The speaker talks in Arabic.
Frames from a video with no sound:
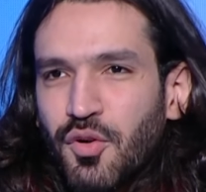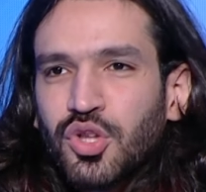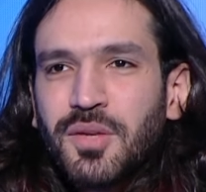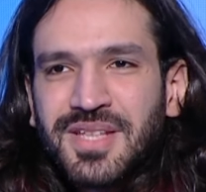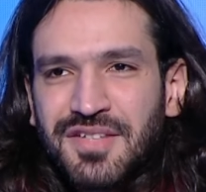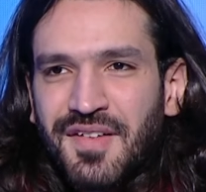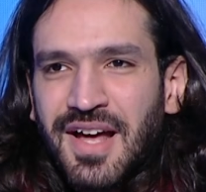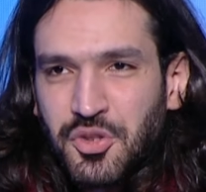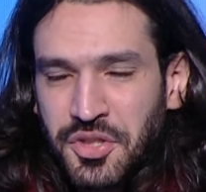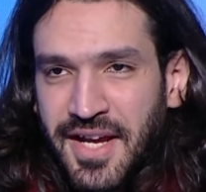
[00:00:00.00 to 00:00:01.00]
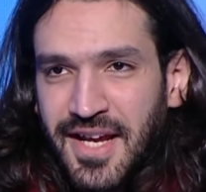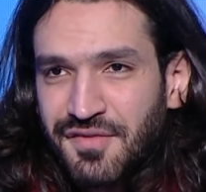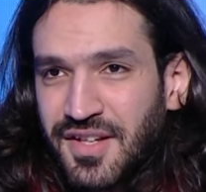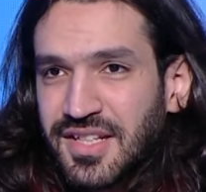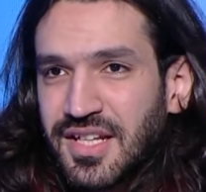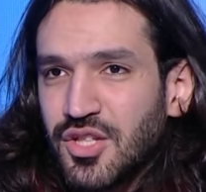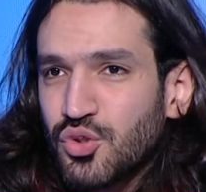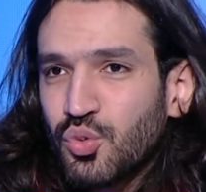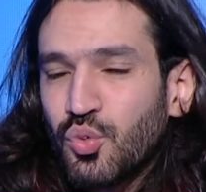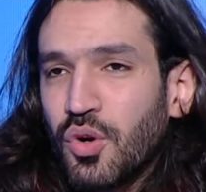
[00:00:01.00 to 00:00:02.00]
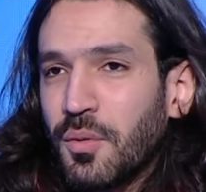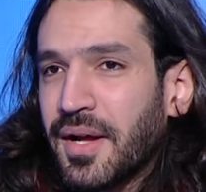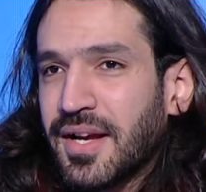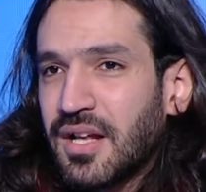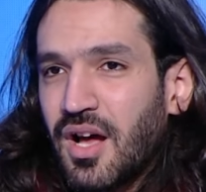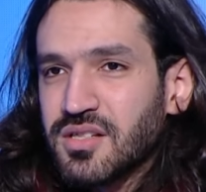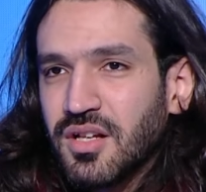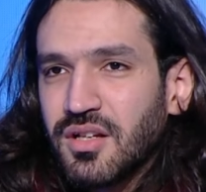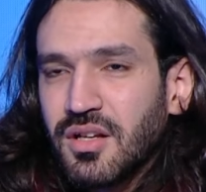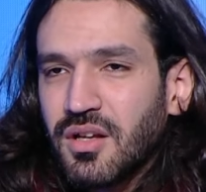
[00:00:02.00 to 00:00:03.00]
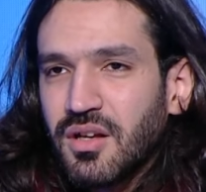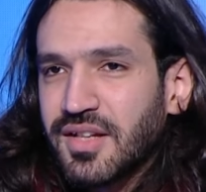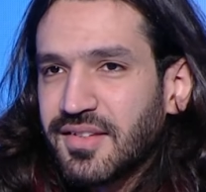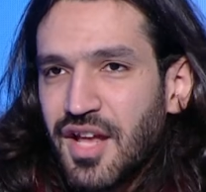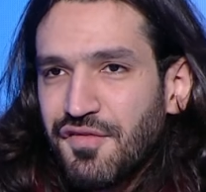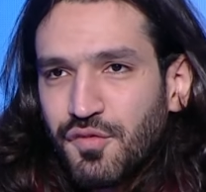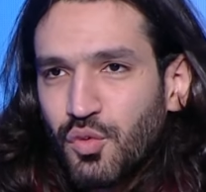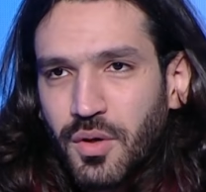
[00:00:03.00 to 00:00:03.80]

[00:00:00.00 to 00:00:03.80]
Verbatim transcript: فكنت متفق على شويه حاجات في نادي الجيش وبعد كده حصل آه، اختلاف